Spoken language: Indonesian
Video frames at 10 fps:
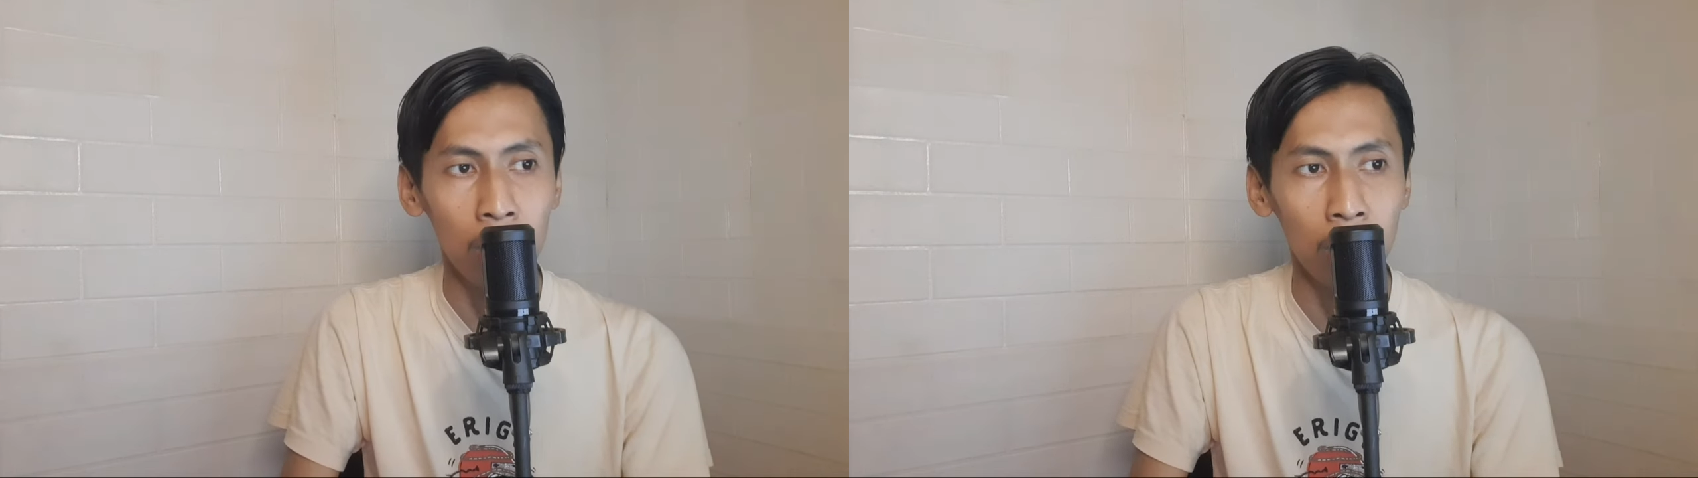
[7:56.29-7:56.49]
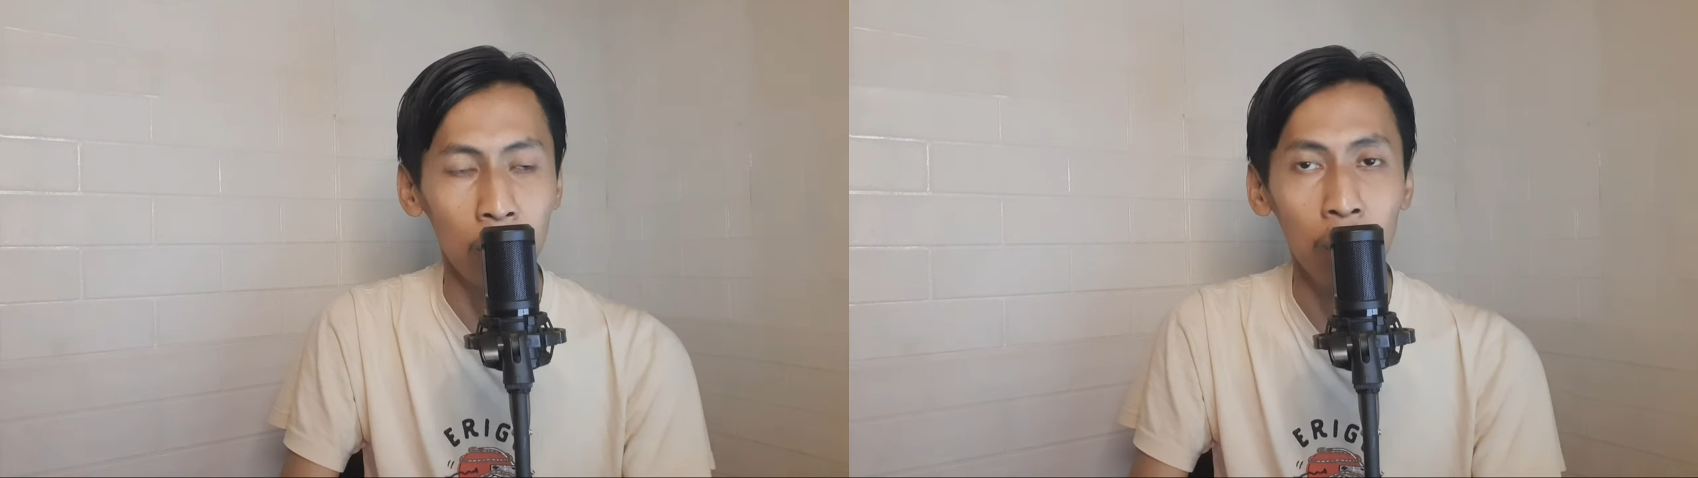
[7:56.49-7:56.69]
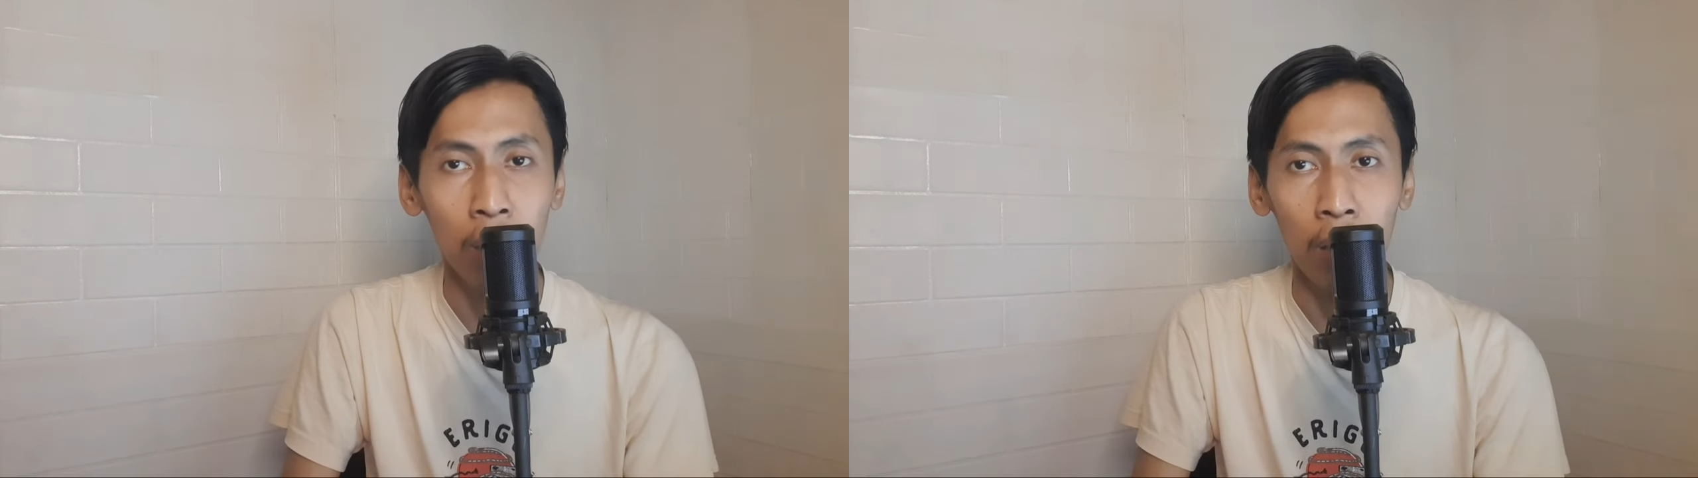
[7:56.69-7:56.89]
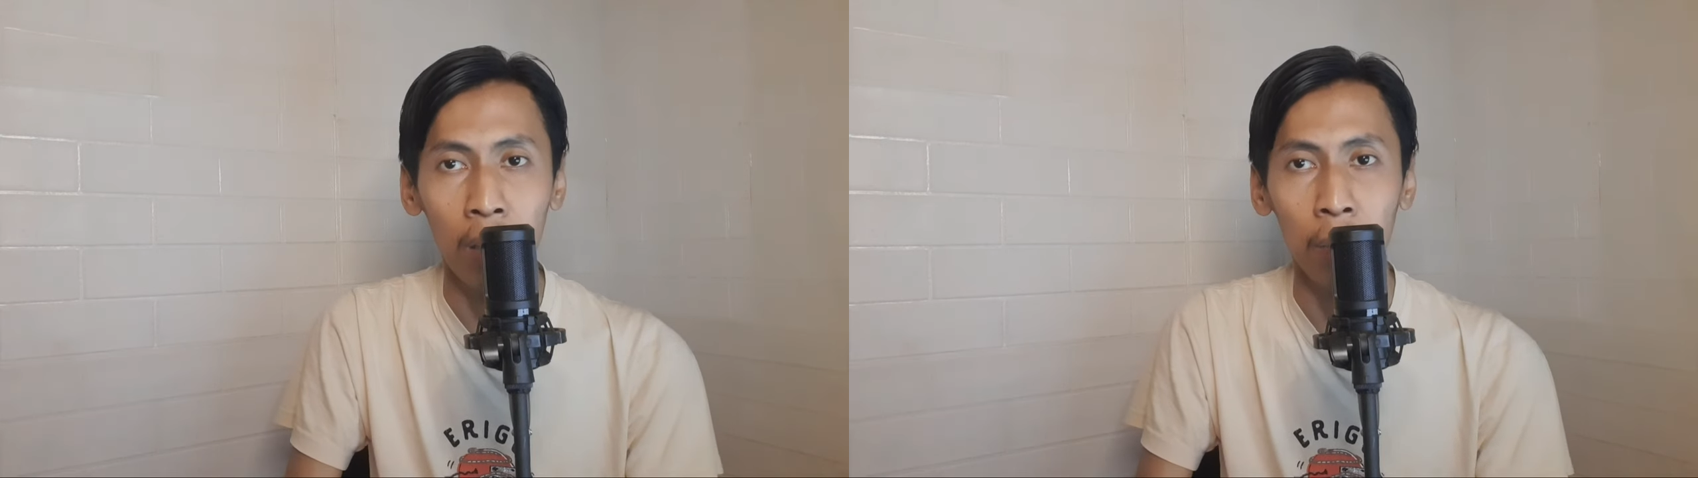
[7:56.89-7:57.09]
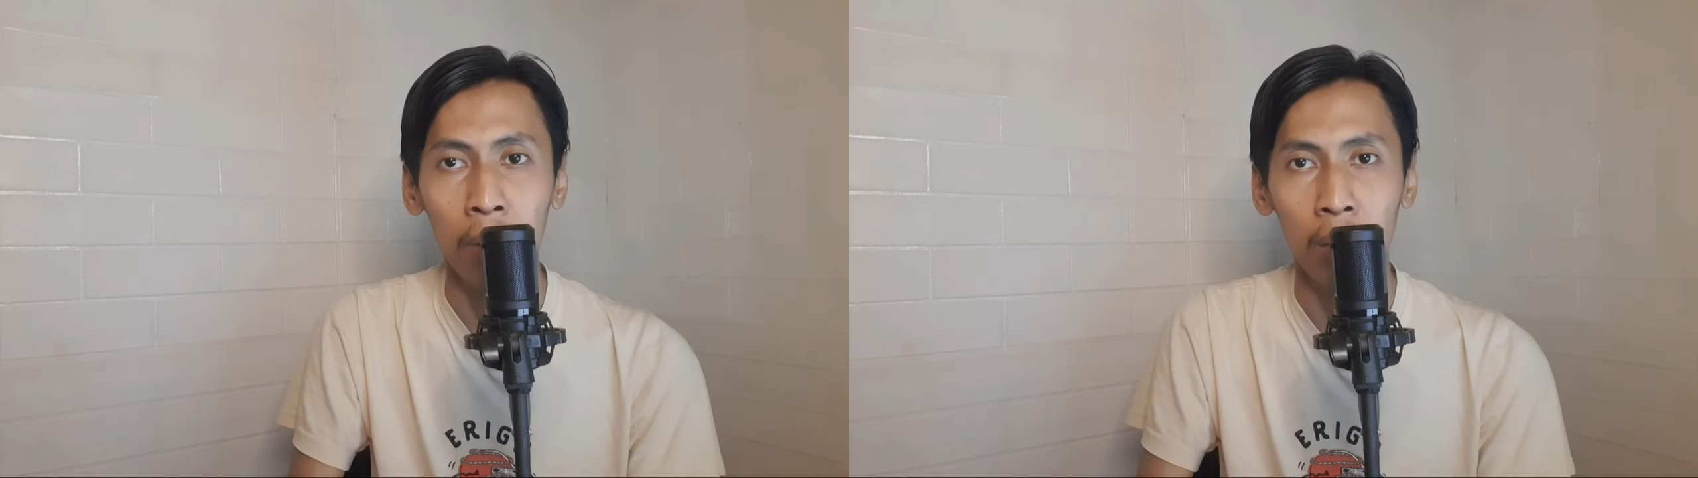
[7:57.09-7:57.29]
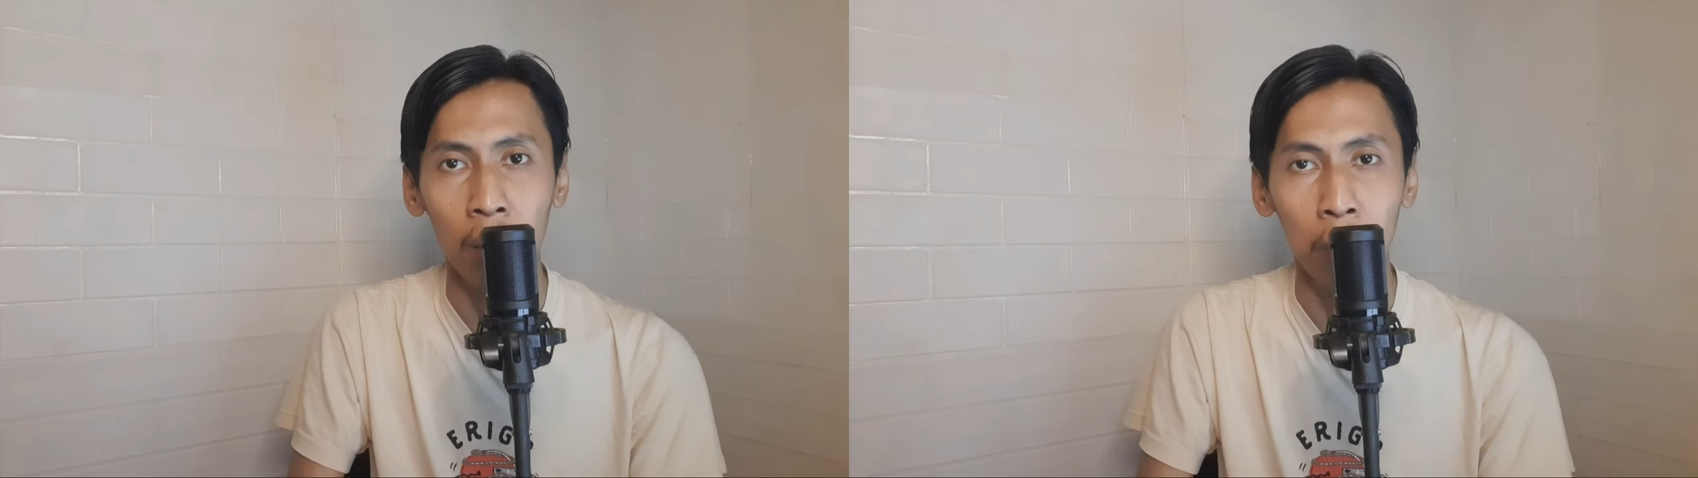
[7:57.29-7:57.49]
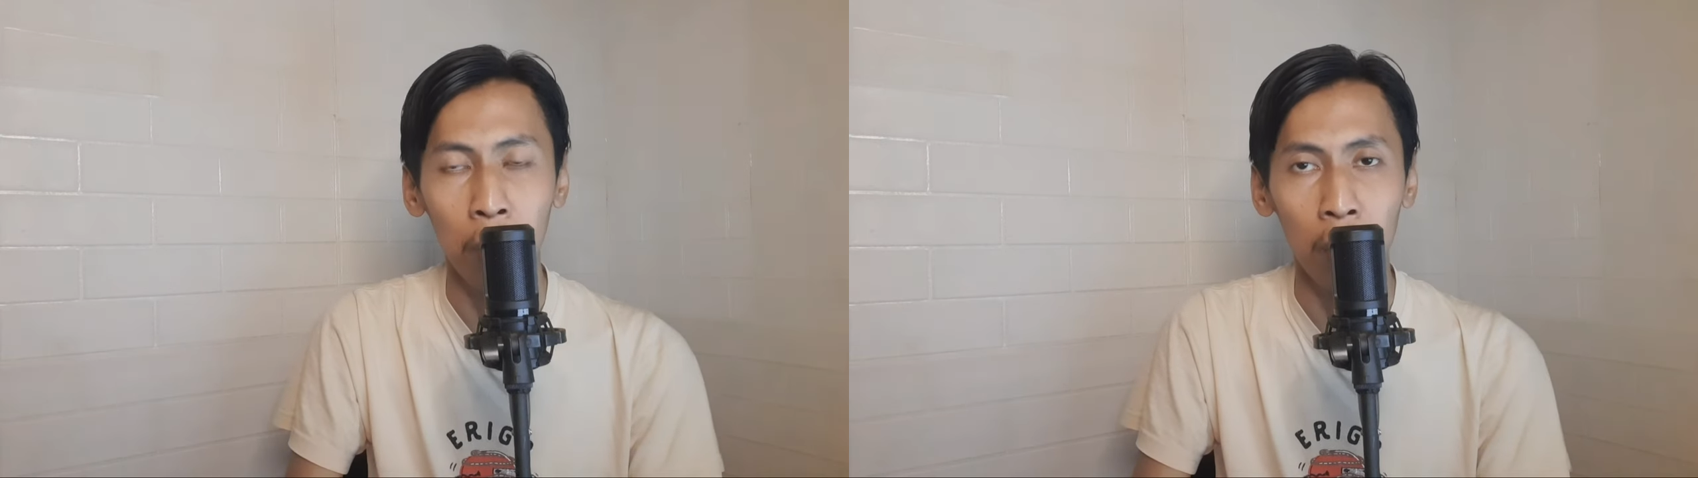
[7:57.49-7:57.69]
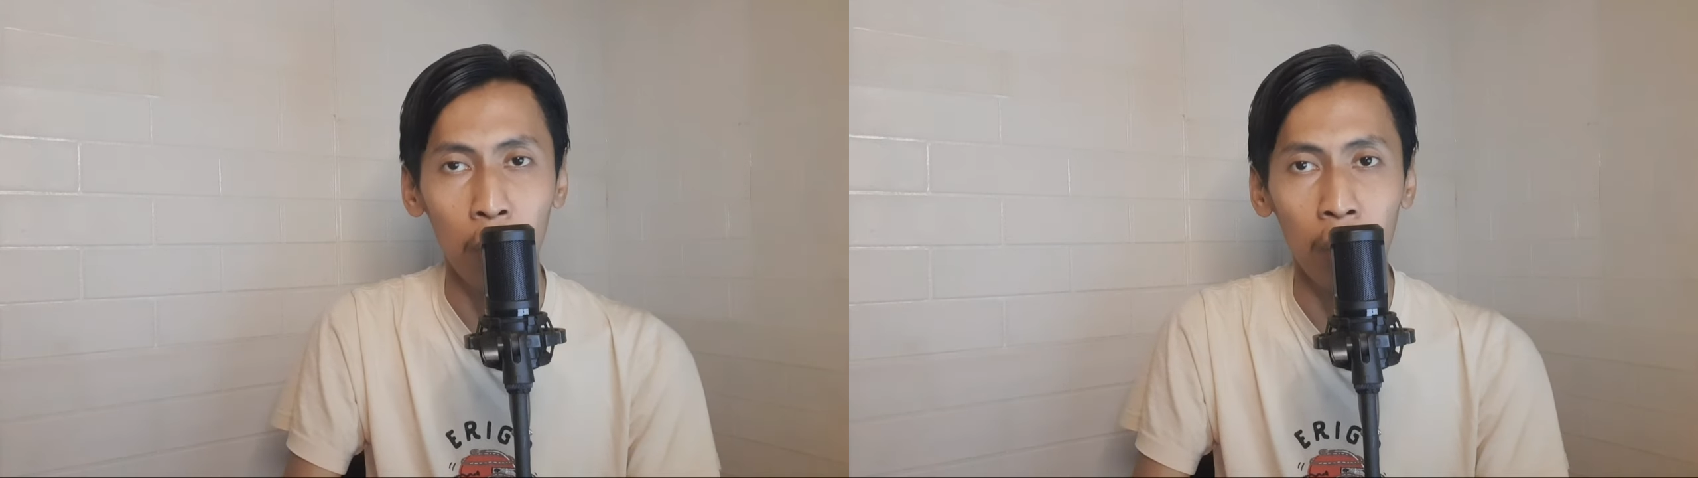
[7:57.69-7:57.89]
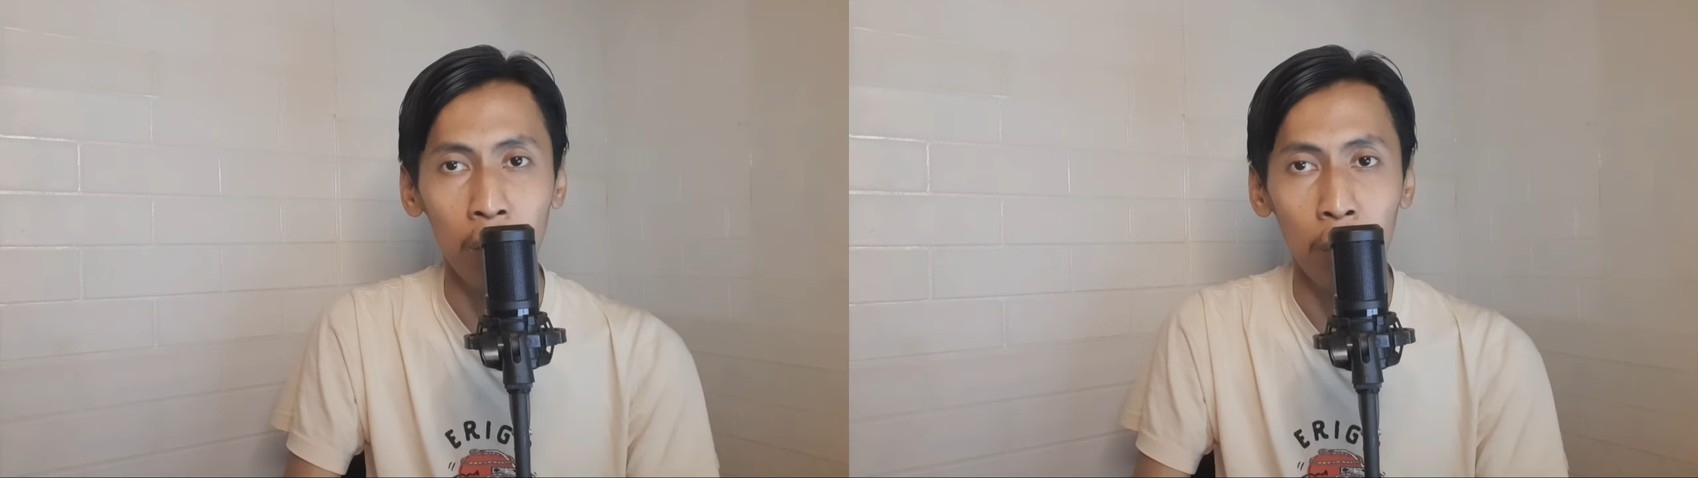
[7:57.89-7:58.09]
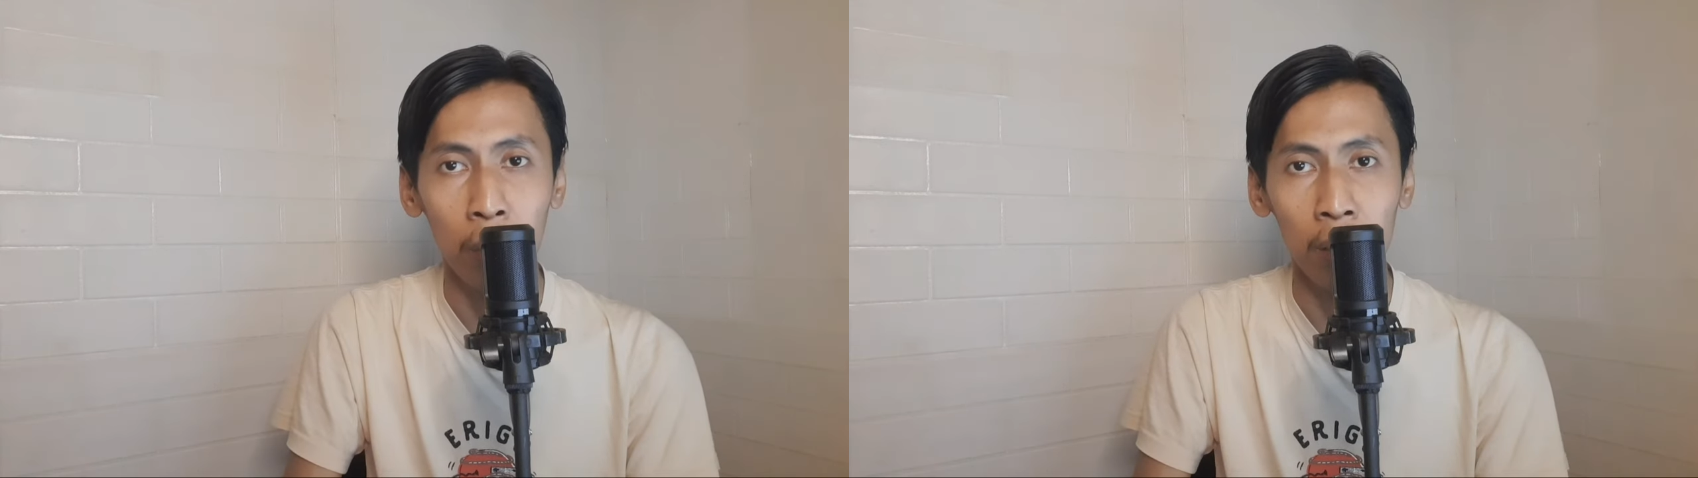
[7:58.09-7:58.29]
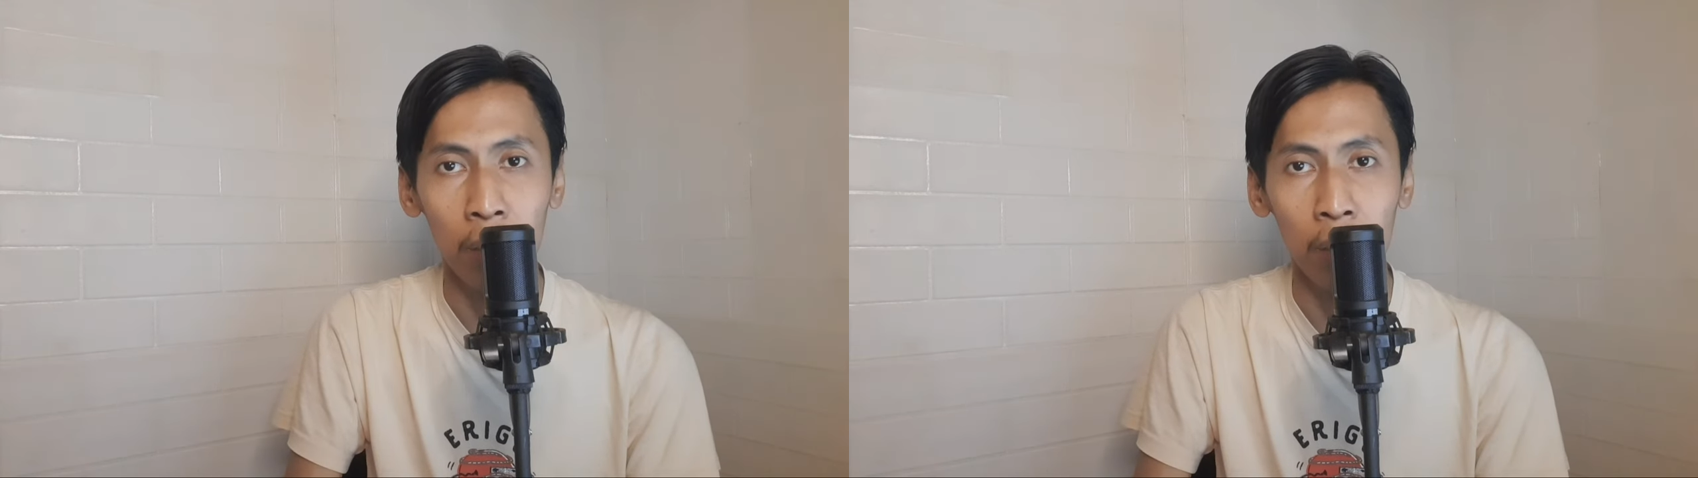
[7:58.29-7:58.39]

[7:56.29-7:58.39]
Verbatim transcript: ikut ya, bisa memperkuat timnas